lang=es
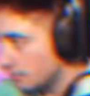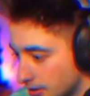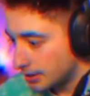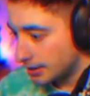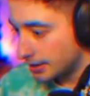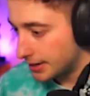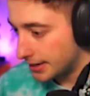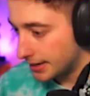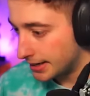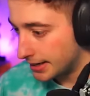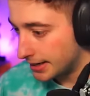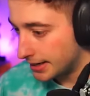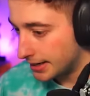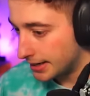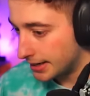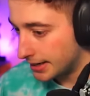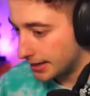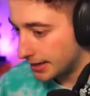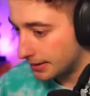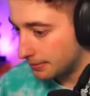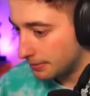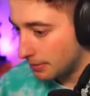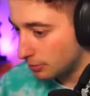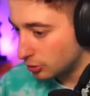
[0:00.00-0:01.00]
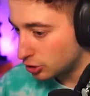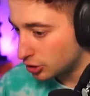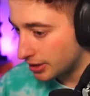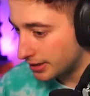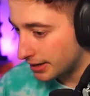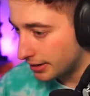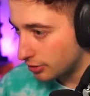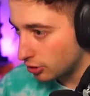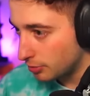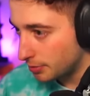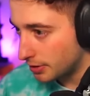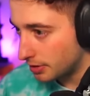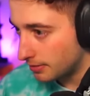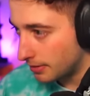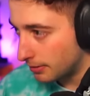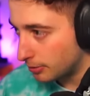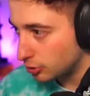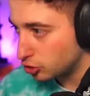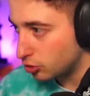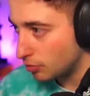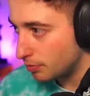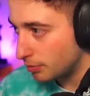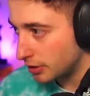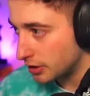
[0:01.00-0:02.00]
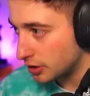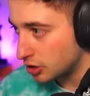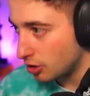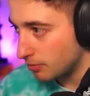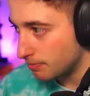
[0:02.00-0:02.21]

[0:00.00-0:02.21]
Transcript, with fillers: Eh eh, vamos ganando, pero vamos un poquito